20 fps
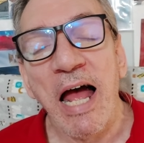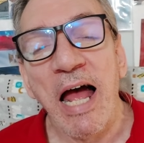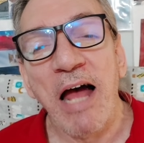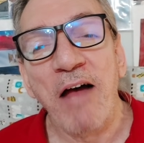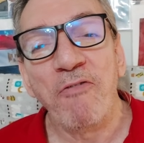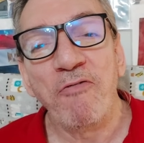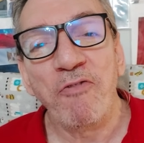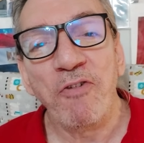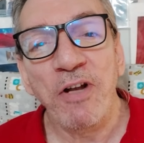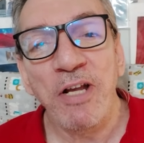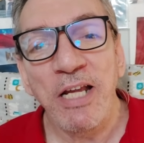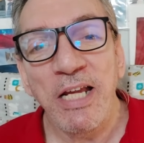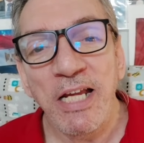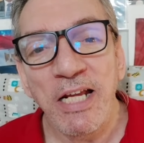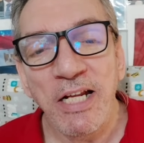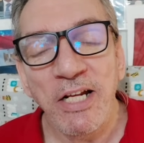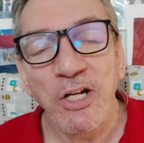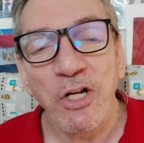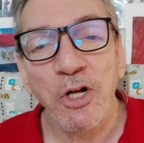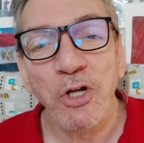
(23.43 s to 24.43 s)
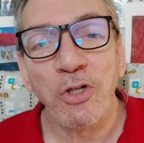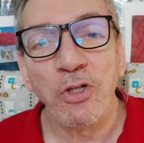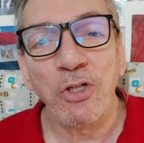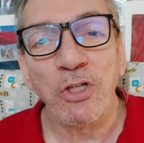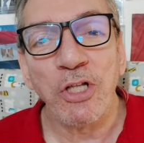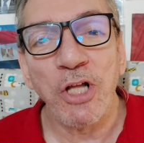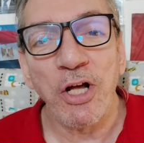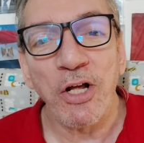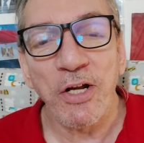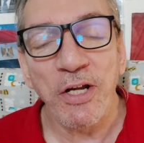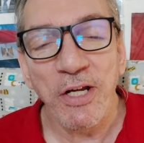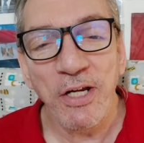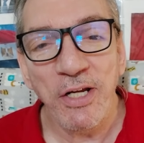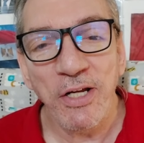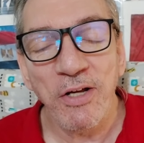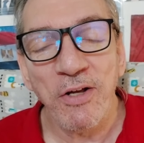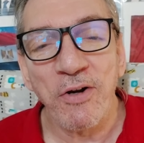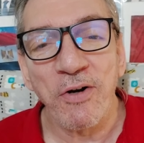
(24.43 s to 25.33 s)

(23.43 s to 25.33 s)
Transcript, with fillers: قافلين الطريق